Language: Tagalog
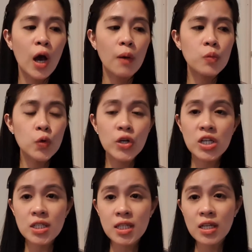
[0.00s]
Um, two
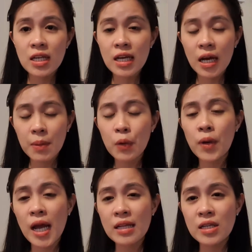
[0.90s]
years din kaming
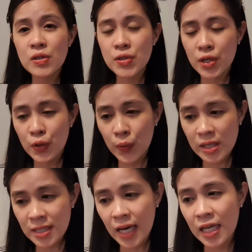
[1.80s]
wala dito sa
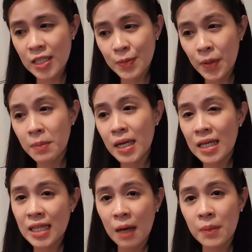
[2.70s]
US, guys,
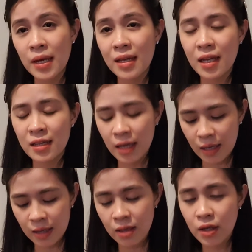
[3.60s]
pagbalik namin. And
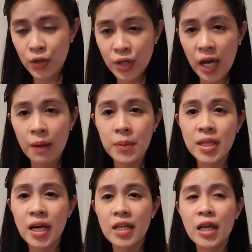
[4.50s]
then, yun nga,
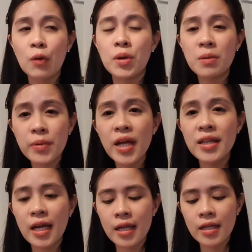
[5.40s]
may nakita ako mga
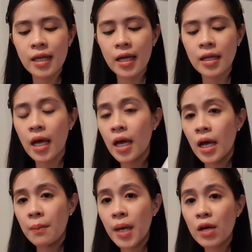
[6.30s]
branded. And then,
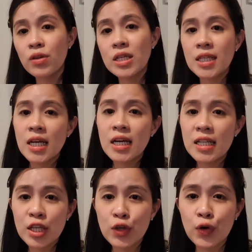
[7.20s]
meron na silang
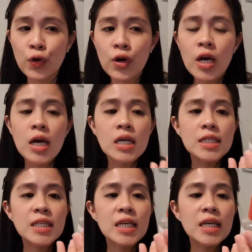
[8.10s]
ganito.
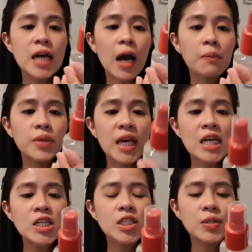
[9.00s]
Si um,
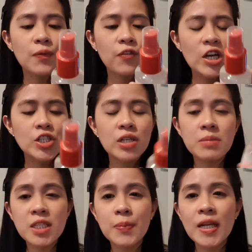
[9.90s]
Tears Facial
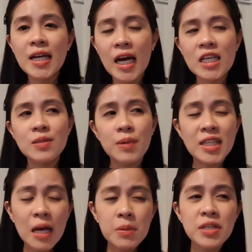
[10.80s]
Mist pala, guys,
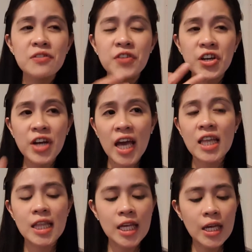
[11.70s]
ang dami niyang
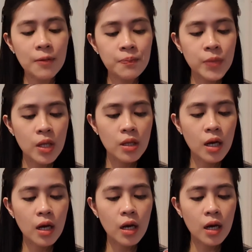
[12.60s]
variety
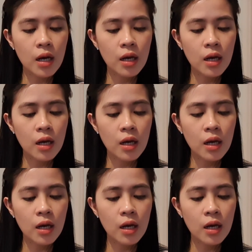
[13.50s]
na